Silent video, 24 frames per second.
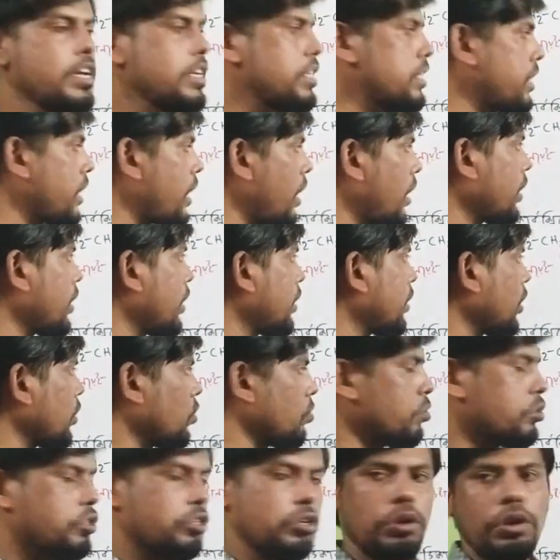সে অ্যালকেনটা
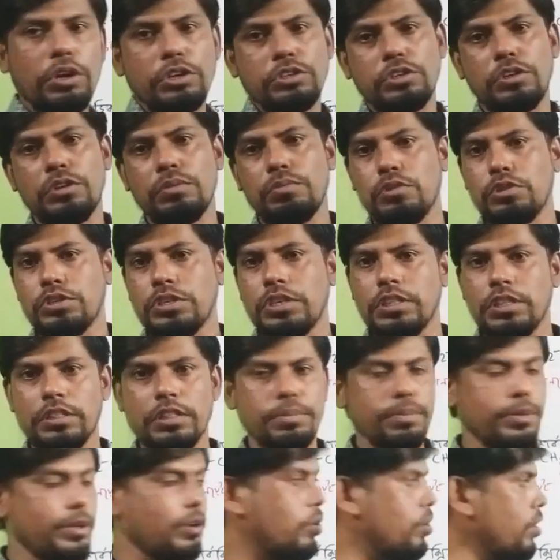তুমি সরাসরি বসিয়ে
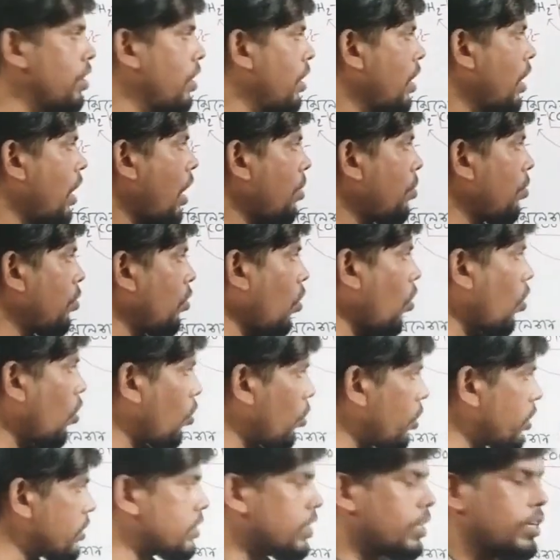দিতে পারো এবং
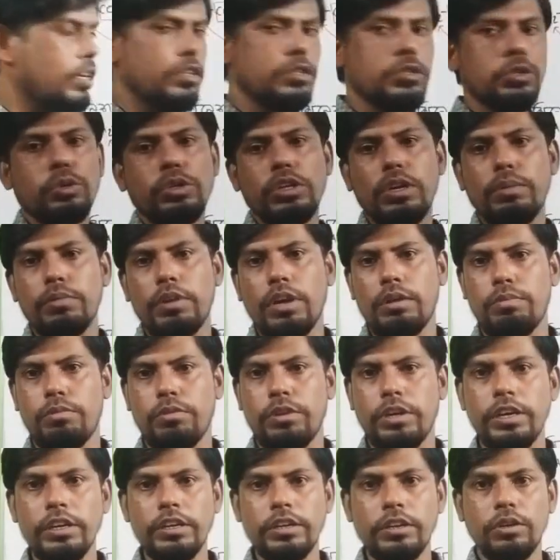অলওয়েজ এখানে সোডিয়াম
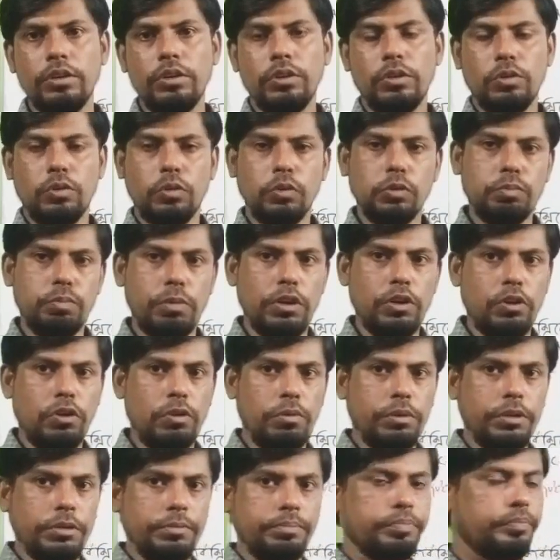কার্বনেট উৎপন্ন
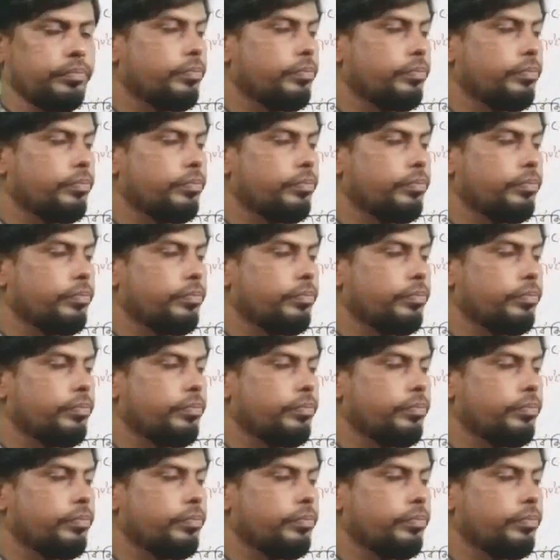হবে